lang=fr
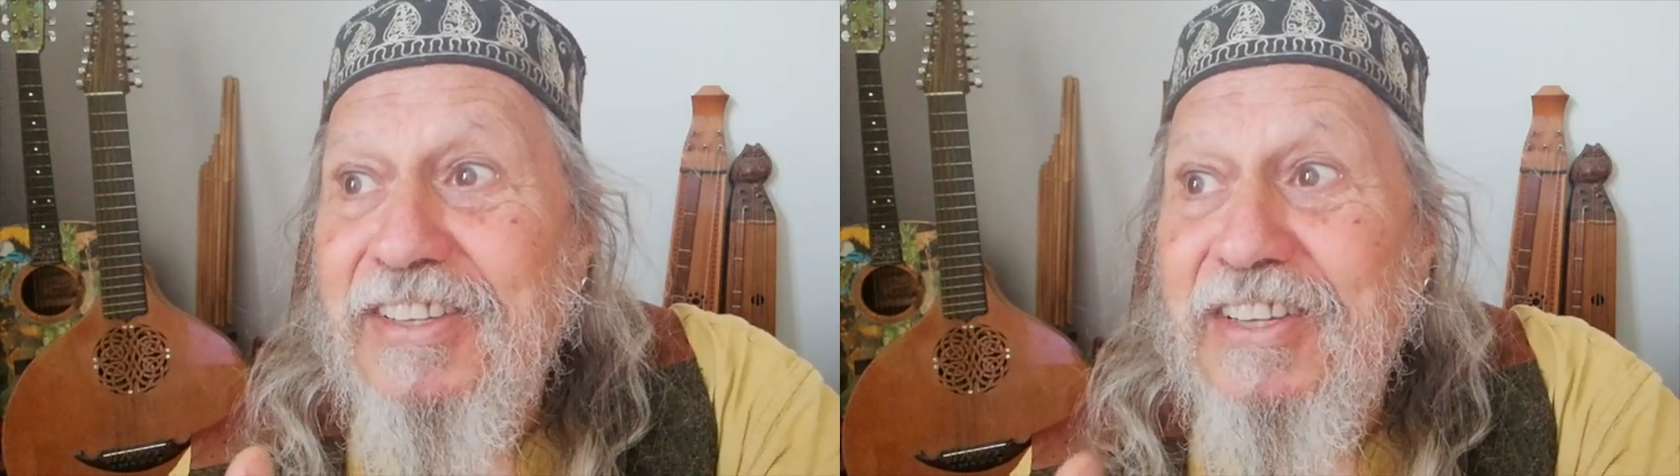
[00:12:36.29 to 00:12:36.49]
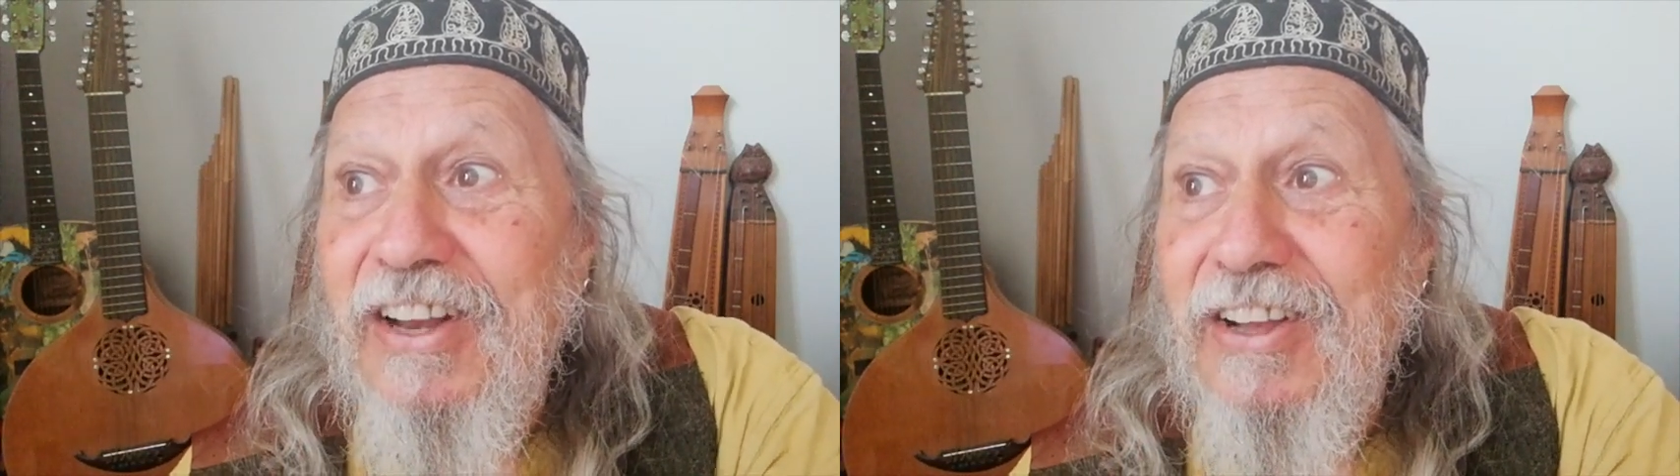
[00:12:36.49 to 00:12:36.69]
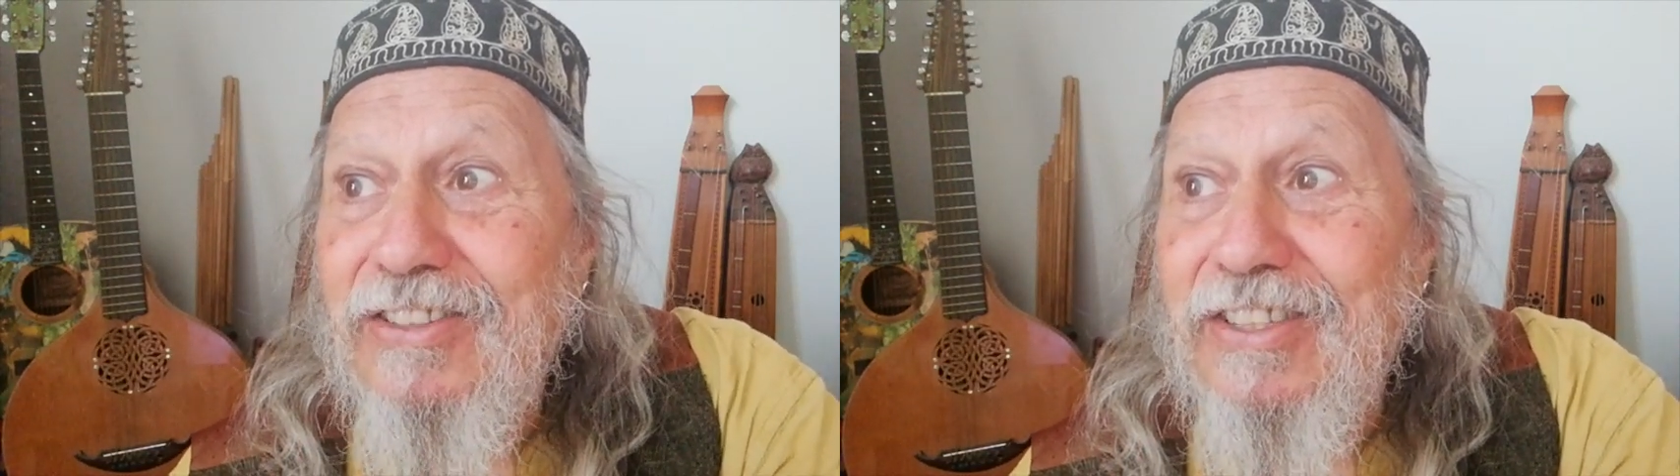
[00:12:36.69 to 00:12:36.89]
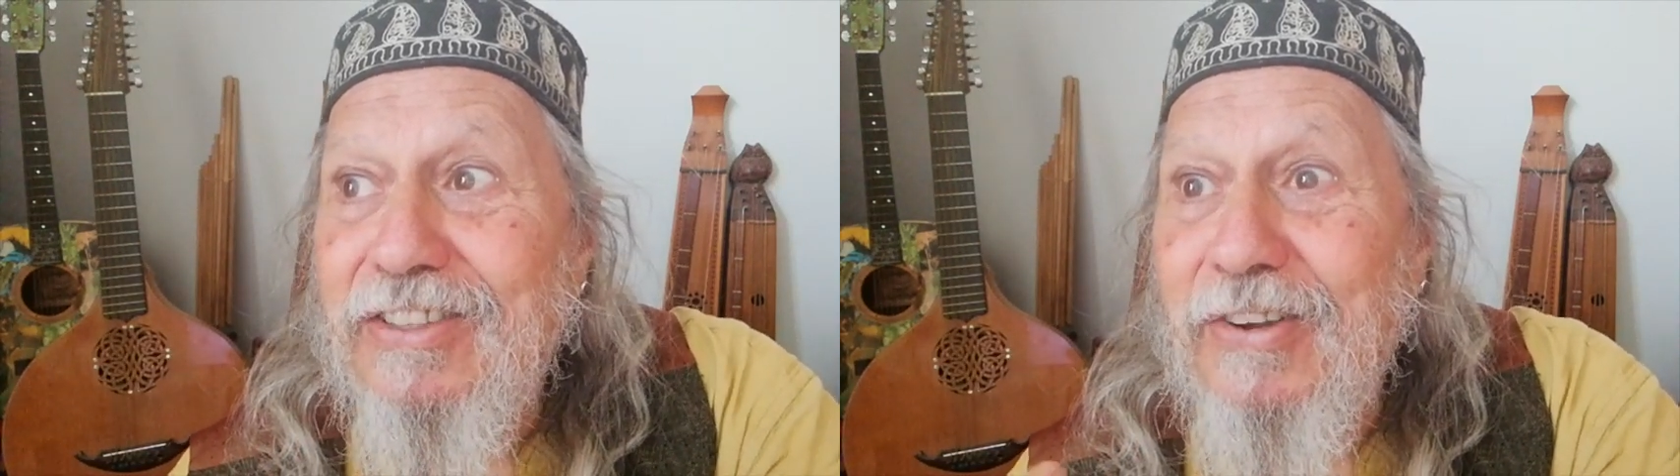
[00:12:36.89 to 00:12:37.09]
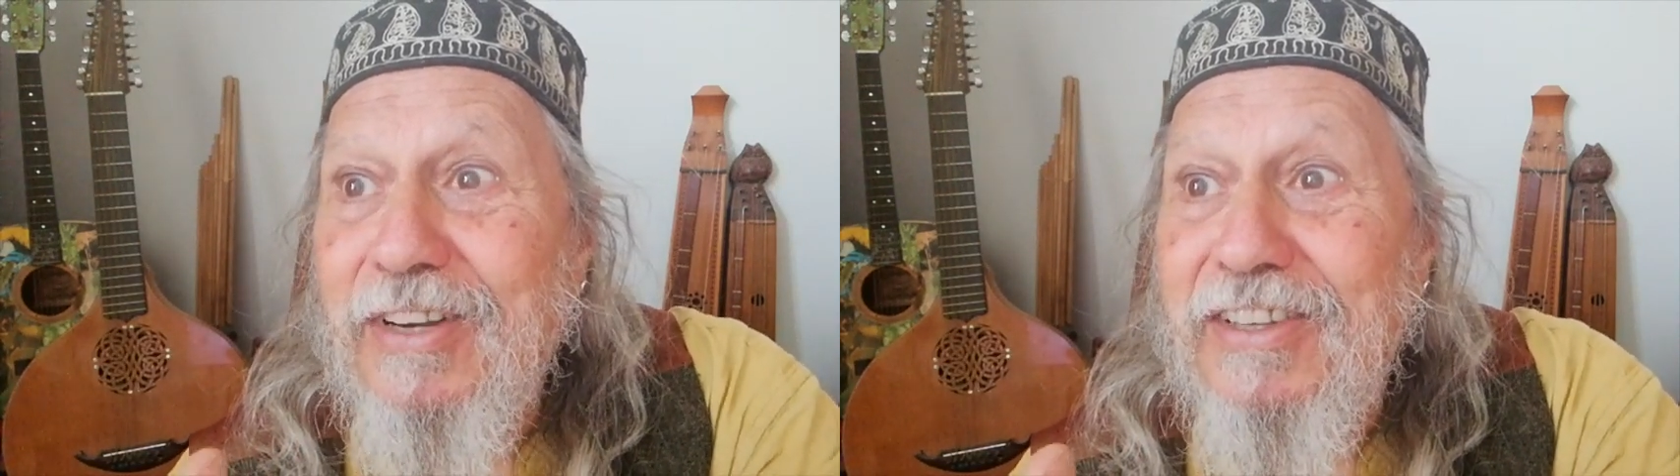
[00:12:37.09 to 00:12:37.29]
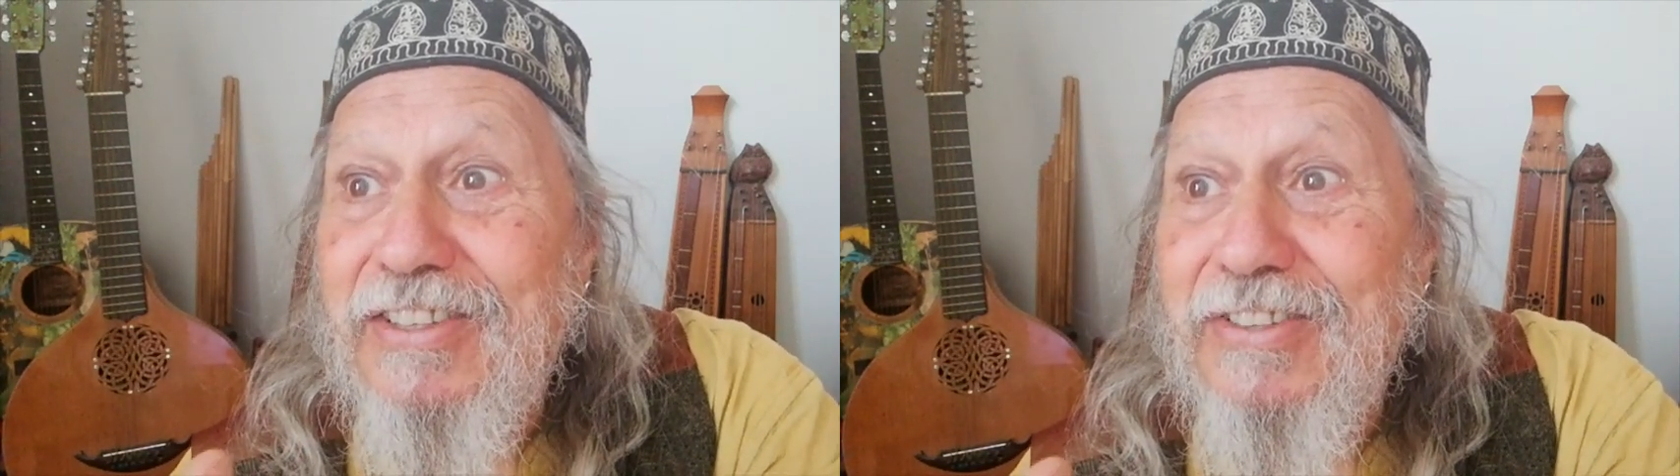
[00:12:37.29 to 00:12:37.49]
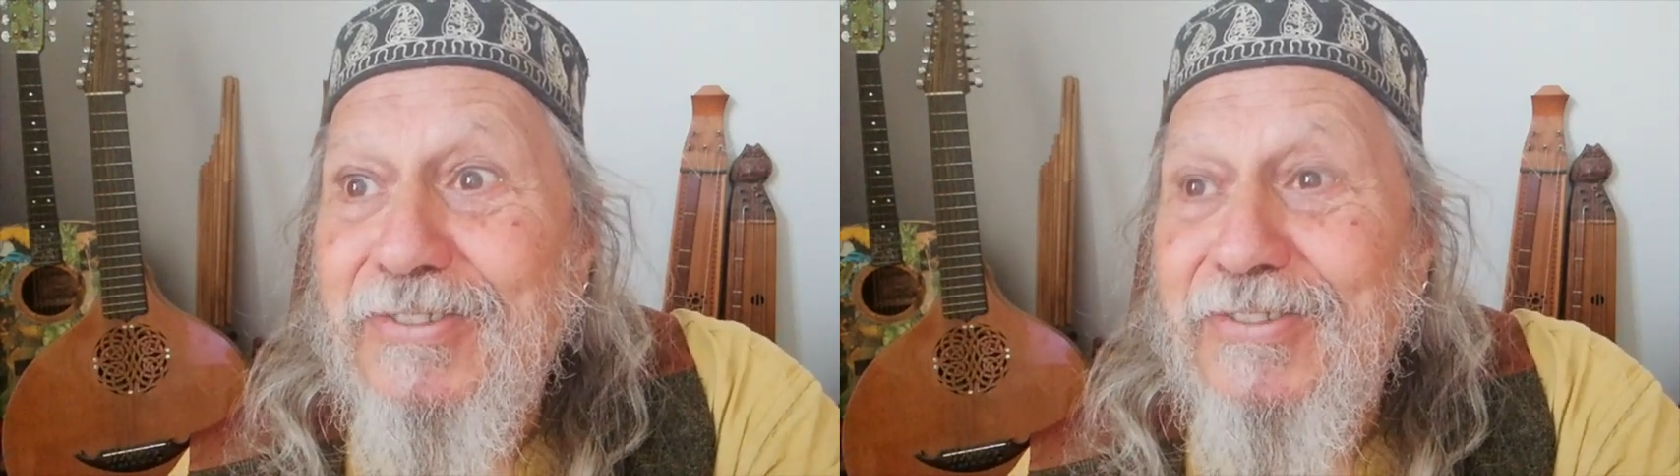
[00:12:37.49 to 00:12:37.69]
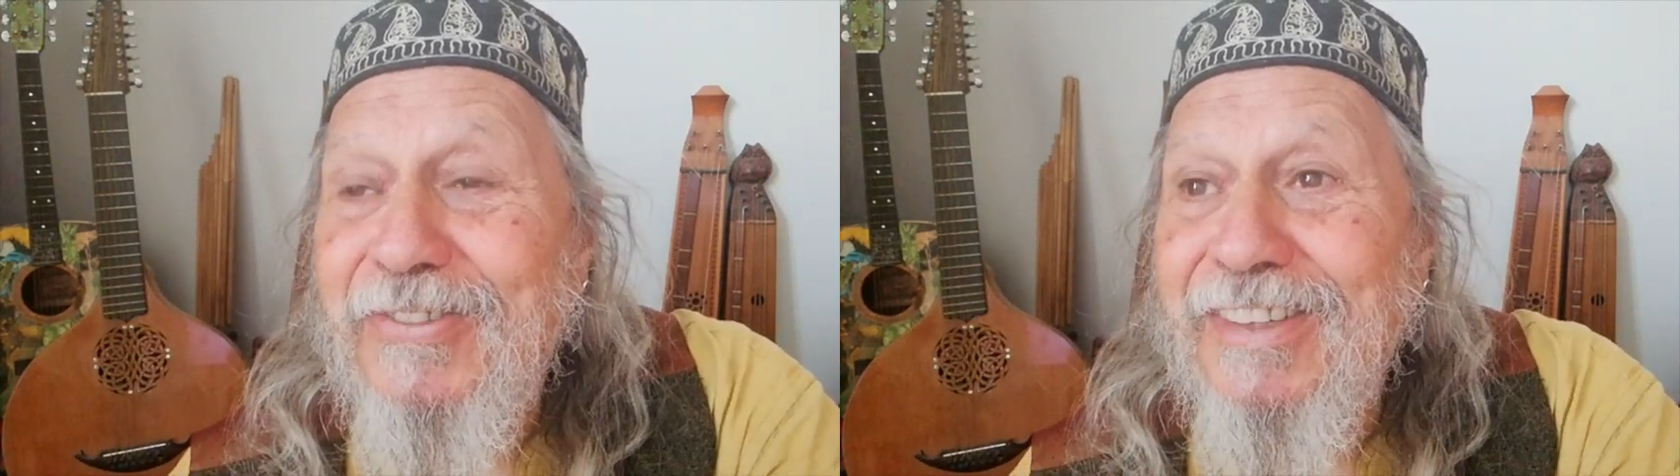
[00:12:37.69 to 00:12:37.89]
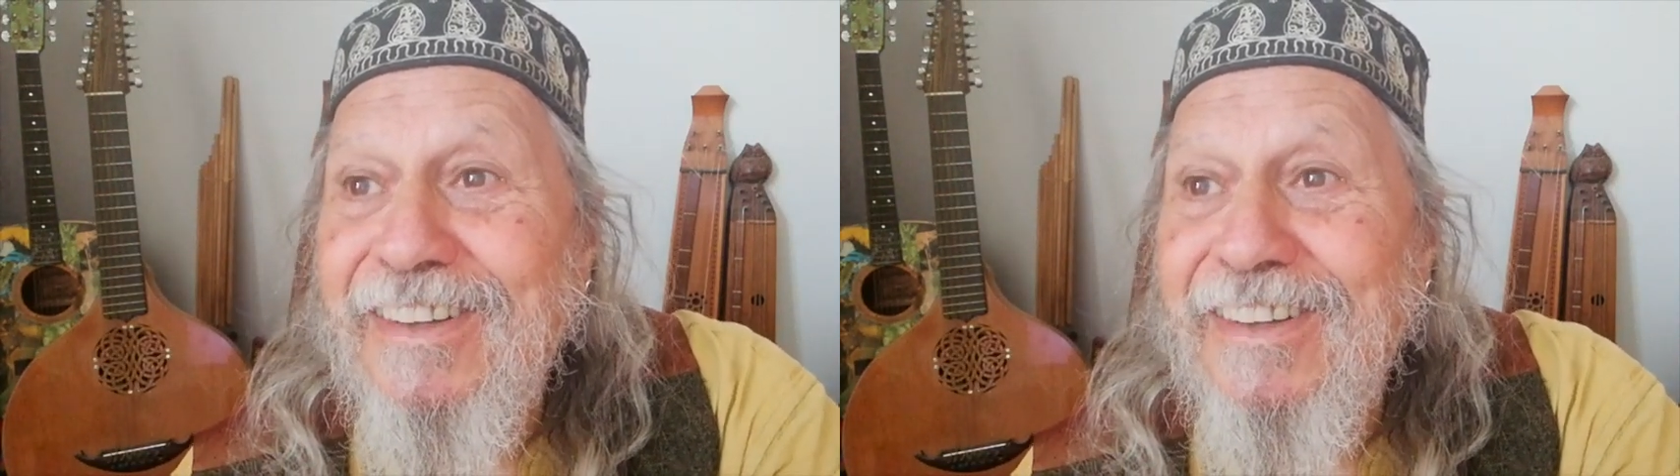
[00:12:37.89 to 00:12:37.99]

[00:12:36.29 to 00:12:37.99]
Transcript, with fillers: silences entre les sons,